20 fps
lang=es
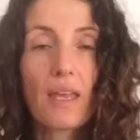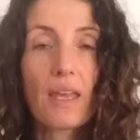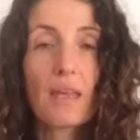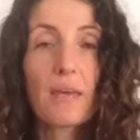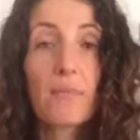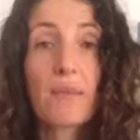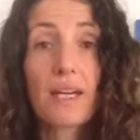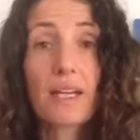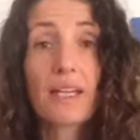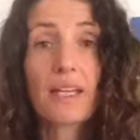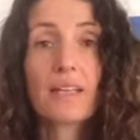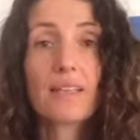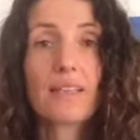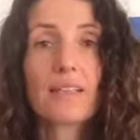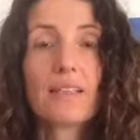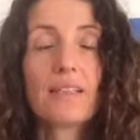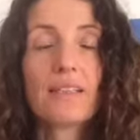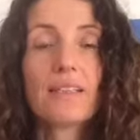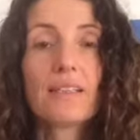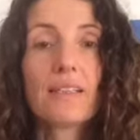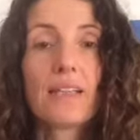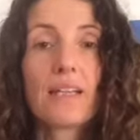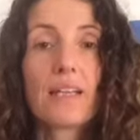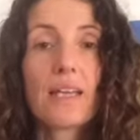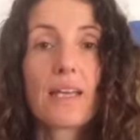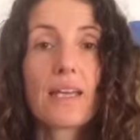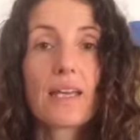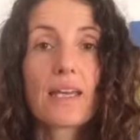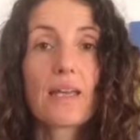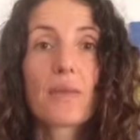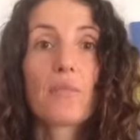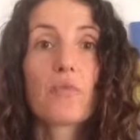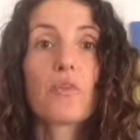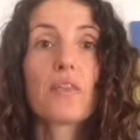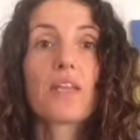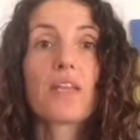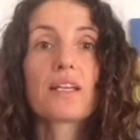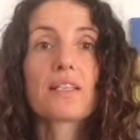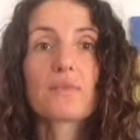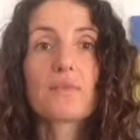Imagínate que
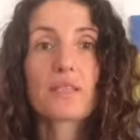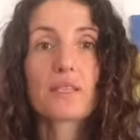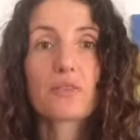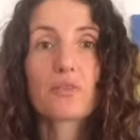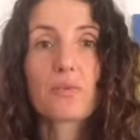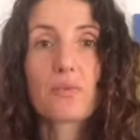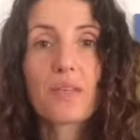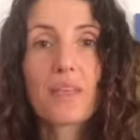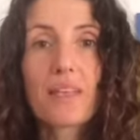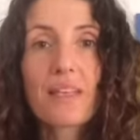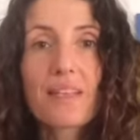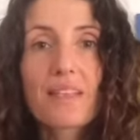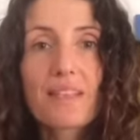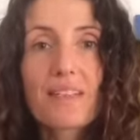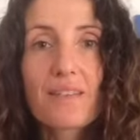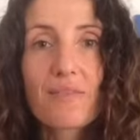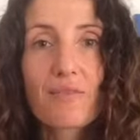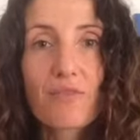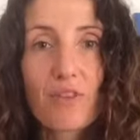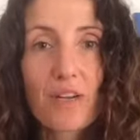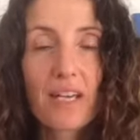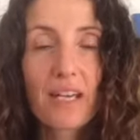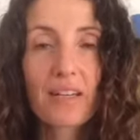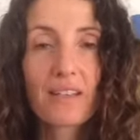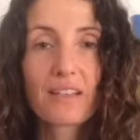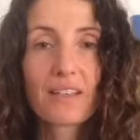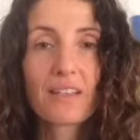pudieras ver tu vida desde fuera,